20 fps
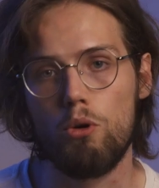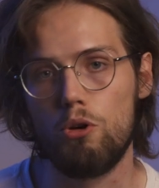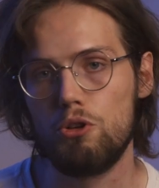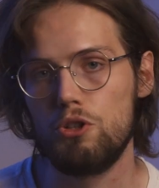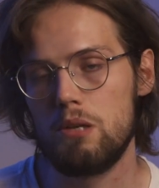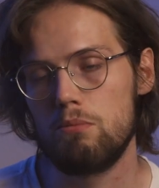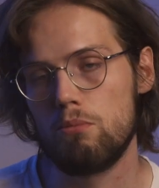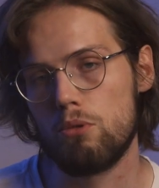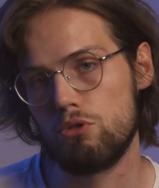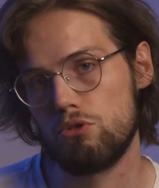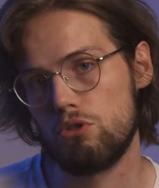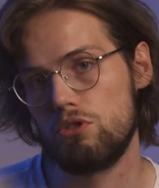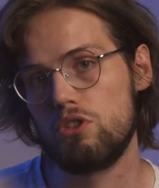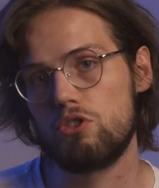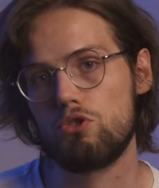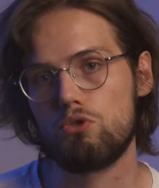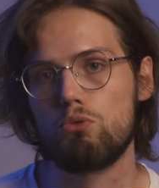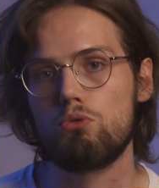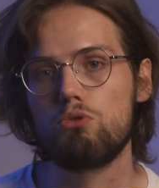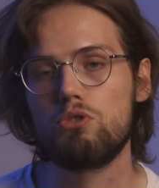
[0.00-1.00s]
quello del mondo di
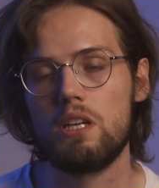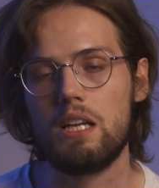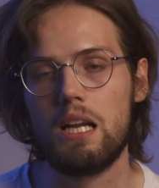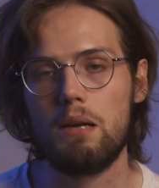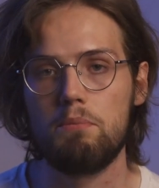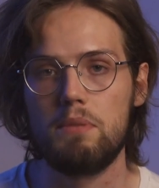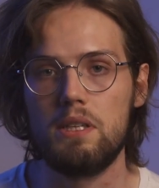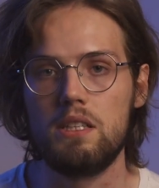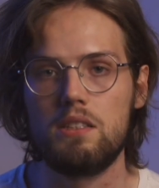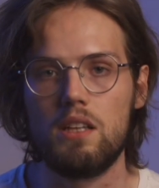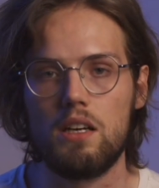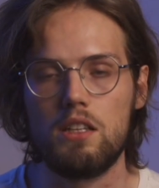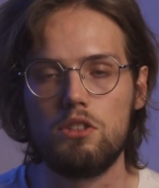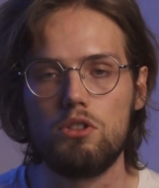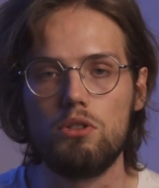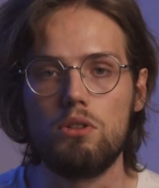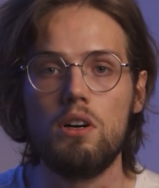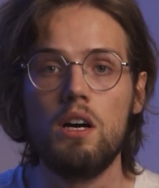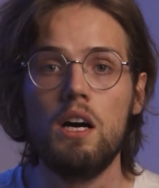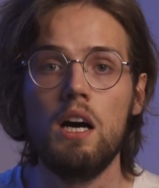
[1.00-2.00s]
Susan,
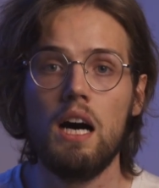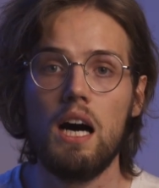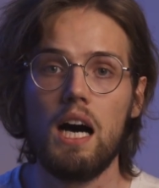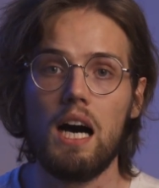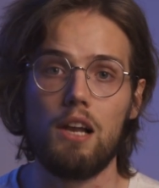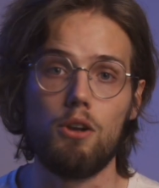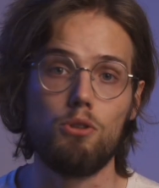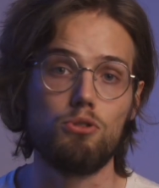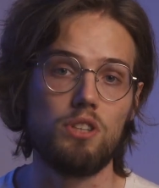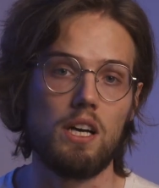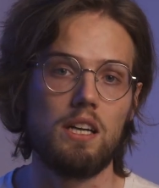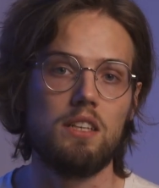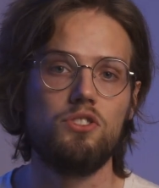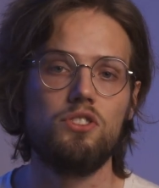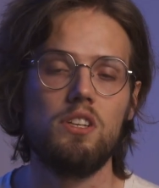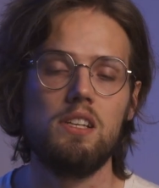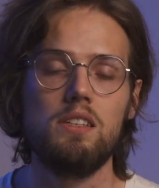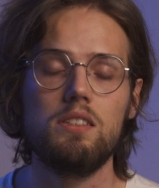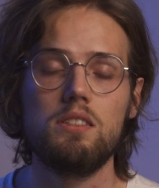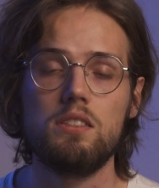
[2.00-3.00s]
ambientato a Los
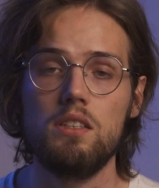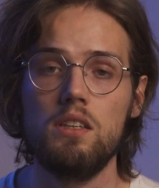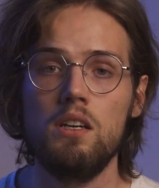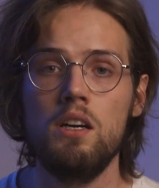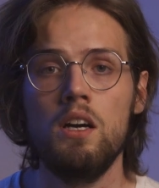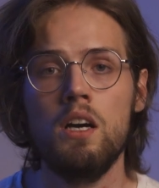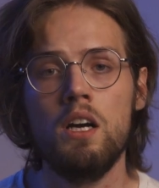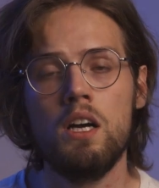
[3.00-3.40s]
Angeles.